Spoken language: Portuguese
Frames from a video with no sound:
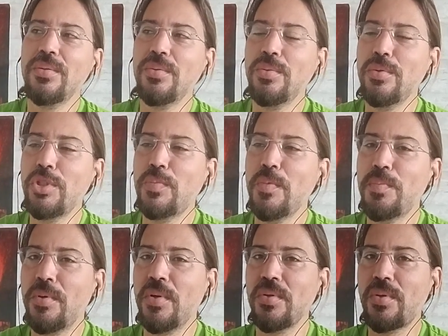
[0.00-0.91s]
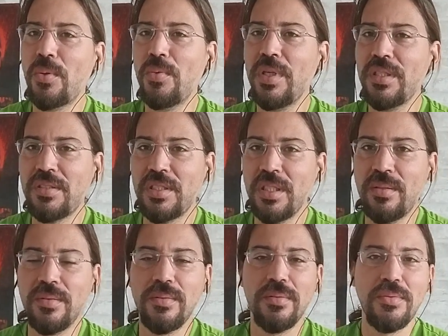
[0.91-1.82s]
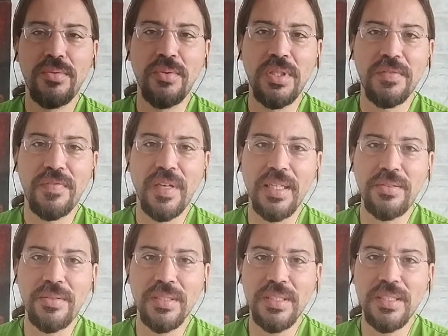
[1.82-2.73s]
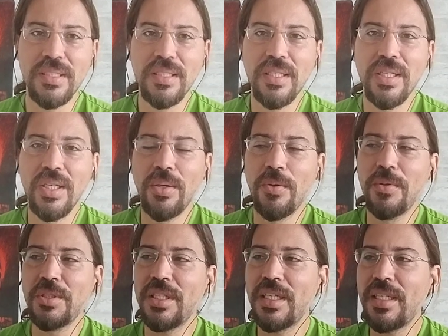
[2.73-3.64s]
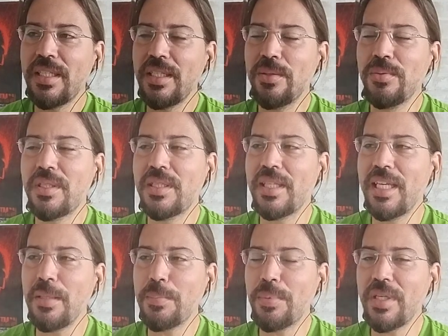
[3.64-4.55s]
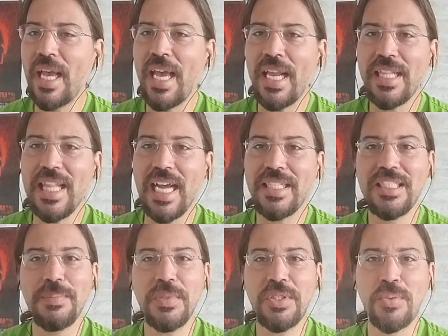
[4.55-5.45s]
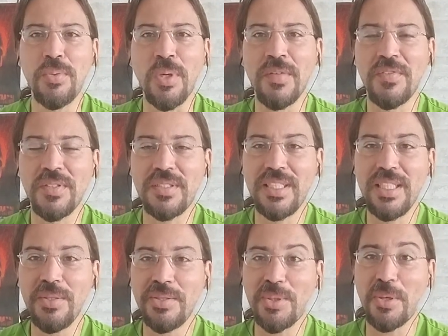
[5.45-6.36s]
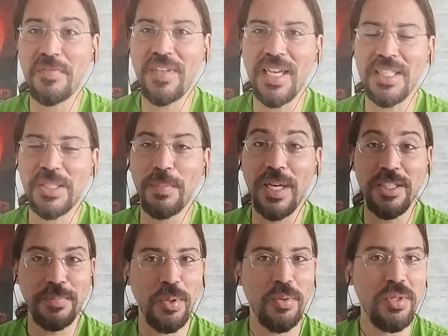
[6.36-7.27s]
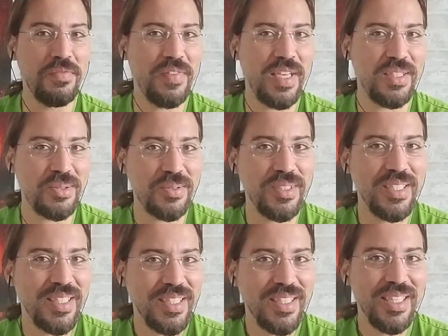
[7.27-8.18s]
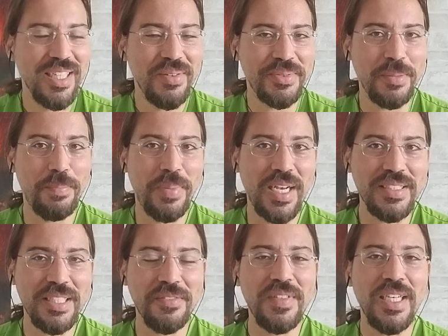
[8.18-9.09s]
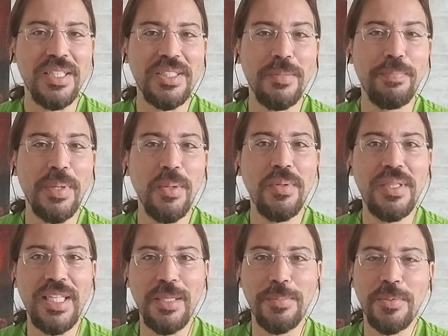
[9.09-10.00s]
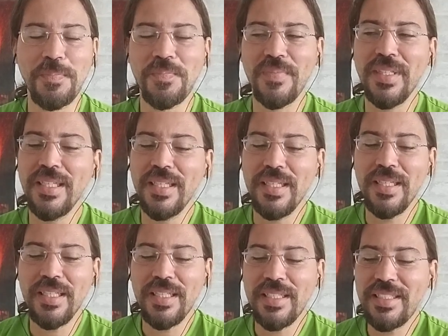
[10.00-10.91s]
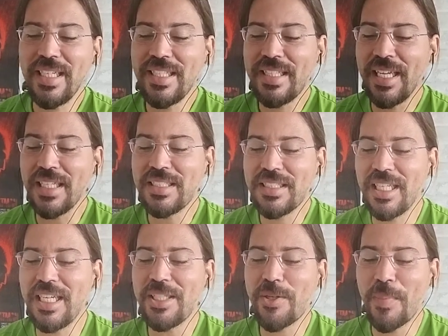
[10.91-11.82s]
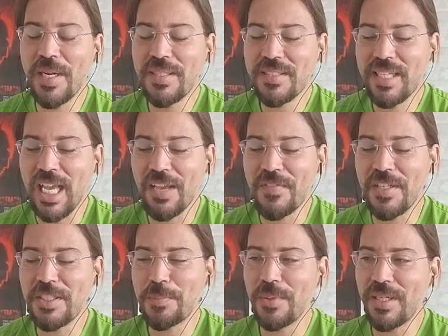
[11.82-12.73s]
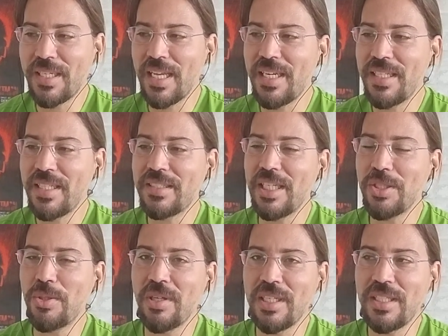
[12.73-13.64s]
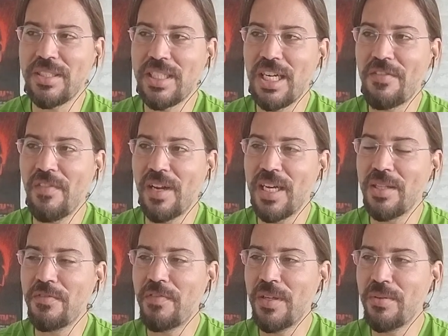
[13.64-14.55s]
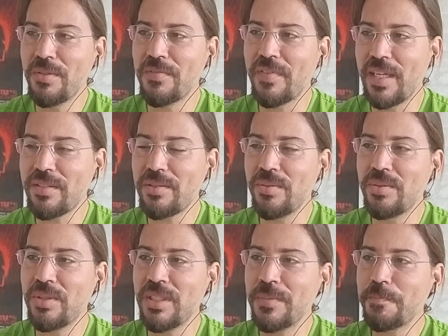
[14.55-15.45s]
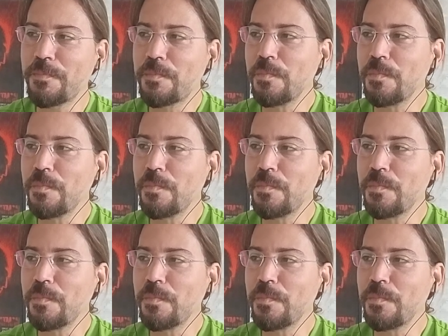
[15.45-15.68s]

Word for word: no último ponto conhecido do universo, né? Onde ali o tempo e a realidade se misturam. Você não só viaja mais pelo universo, você passa a viajar pelo tempo. E é interessante como ele descreve isso, porque ali nesse restaurante que ele fica no fim do universo, onde